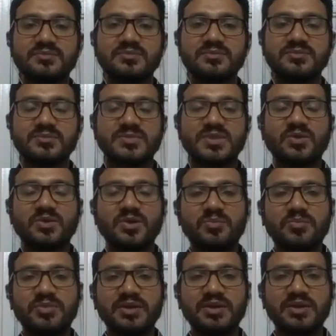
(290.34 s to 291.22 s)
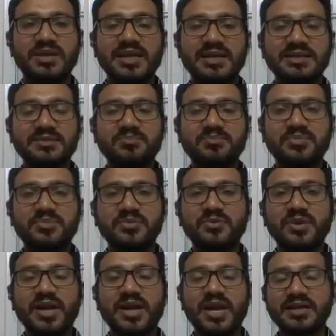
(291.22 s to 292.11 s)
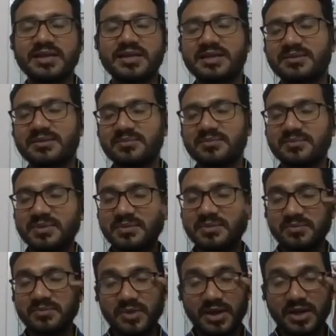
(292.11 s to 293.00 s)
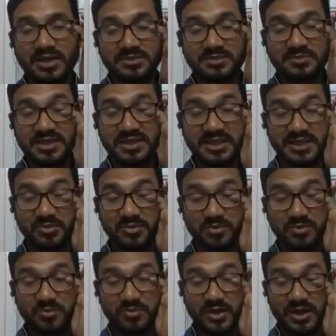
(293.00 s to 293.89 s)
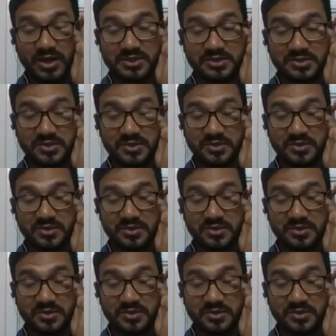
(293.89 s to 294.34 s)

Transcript: কোন কোরআনের কোরআনের মিথ্যা এটা জন্য